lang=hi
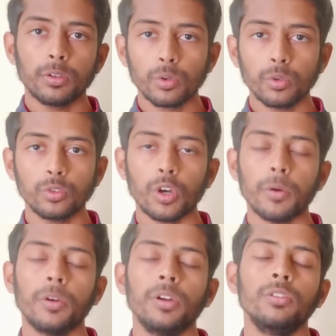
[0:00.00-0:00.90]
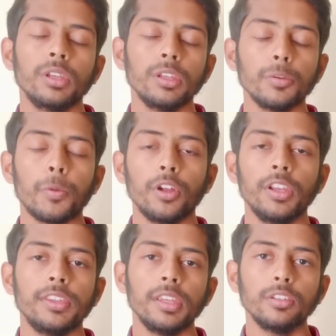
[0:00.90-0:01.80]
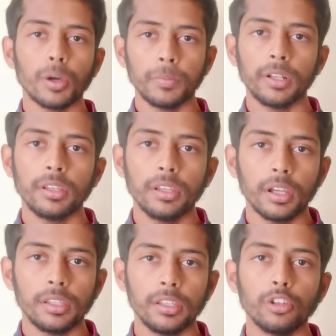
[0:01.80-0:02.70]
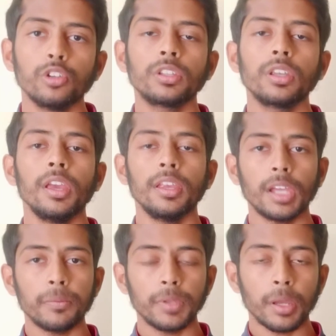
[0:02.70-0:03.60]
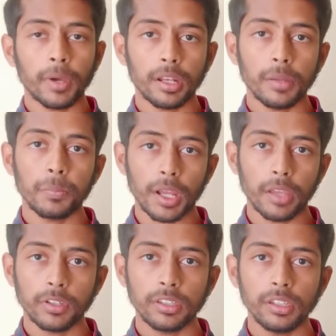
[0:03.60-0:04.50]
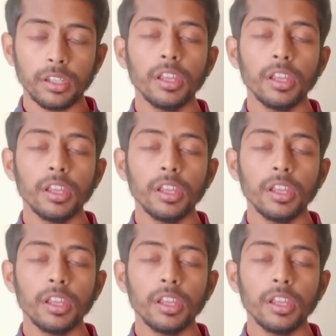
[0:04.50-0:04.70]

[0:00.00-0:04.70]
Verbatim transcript: थ्रू जो उनकी जो पॉलिसी है जो अपडेट की गई है उसके हिसाब से हमारी प्राइवेसी